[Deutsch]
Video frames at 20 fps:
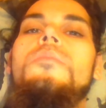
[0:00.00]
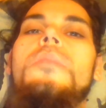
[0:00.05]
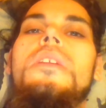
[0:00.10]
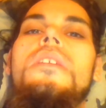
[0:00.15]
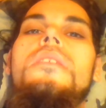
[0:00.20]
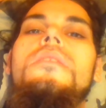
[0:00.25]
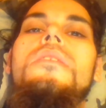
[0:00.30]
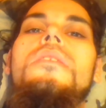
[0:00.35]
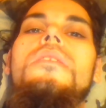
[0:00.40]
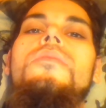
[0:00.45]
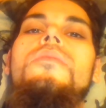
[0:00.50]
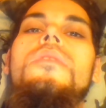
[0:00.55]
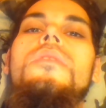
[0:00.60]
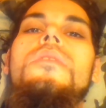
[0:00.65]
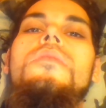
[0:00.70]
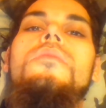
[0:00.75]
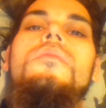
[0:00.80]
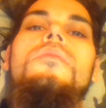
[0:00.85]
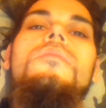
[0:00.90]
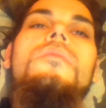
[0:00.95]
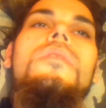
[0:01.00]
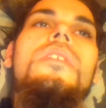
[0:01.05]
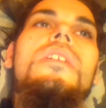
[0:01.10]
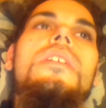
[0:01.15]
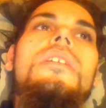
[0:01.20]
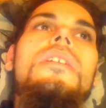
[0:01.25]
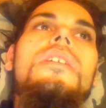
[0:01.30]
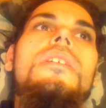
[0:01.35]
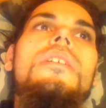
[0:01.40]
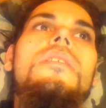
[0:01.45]
äh, bereits vergiftet
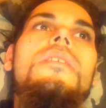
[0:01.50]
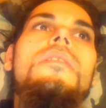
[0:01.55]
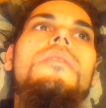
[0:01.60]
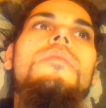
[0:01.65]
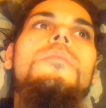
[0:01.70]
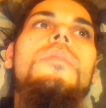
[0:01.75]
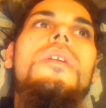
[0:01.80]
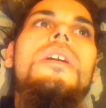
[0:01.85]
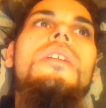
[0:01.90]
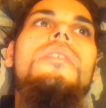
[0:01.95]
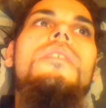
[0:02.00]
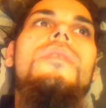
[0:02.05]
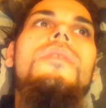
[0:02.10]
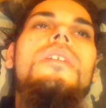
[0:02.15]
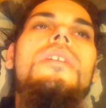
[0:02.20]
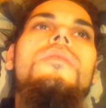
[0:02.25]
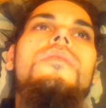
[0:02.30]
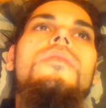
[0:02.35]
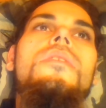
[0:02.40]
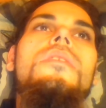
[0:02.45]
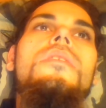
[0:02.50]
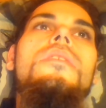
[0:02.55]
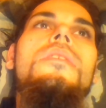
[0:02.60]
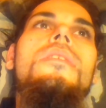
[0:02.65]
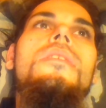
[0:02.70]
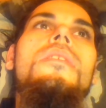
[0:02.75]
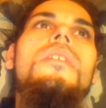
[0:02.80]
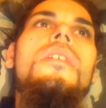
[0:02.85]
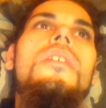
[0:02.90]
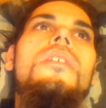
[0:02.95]
ist und in welcher Umgebung man
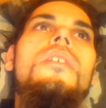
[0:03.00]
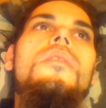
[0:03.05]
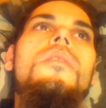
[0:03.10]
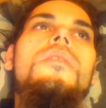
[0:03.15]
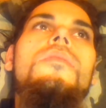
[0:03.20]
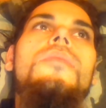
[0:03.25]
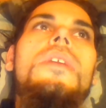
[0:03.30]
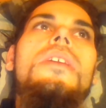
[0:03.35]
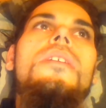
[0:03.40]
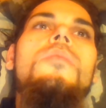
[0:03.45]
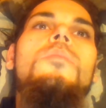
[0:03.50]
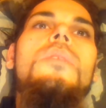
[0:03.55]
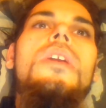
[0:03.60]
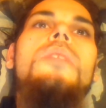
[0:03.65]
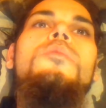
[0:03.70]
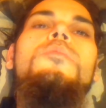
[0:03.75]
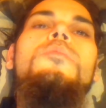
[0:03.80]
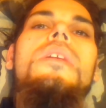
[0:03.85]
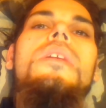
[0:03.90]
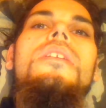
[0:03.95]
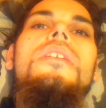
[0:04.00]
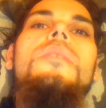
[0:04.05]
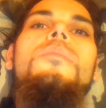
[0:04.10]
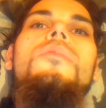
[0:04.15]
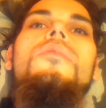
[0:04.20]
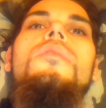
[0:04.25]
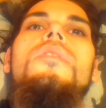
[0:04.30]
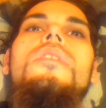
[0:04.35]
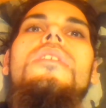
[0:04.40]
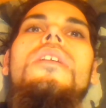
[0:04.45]
lebt, sozial wie auch
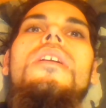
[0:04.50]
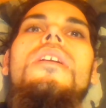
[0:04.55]
ähm,